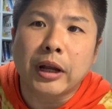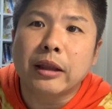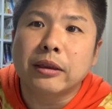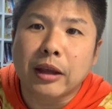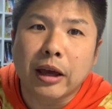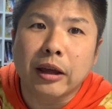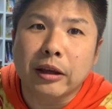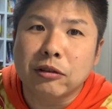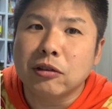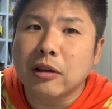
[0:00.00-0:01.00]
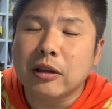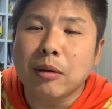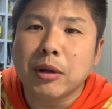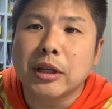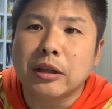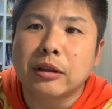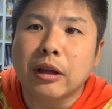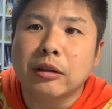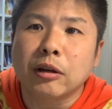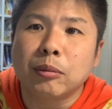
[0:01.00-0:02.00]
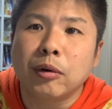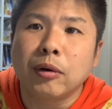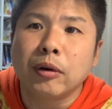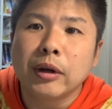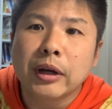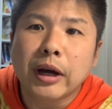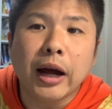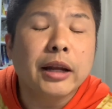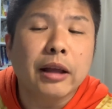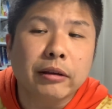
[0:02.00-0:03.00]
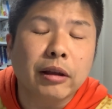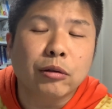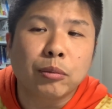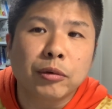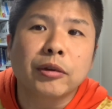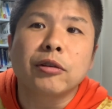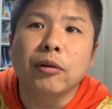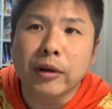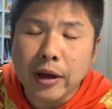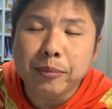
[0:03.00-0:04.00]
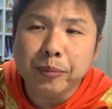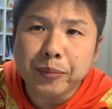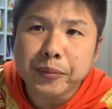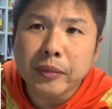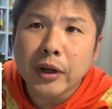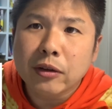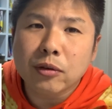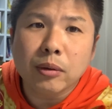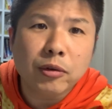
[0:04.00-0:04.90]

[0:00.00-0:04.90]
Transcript: なって、実際食べに行ったってのも、ありだったと思うんですよね。それも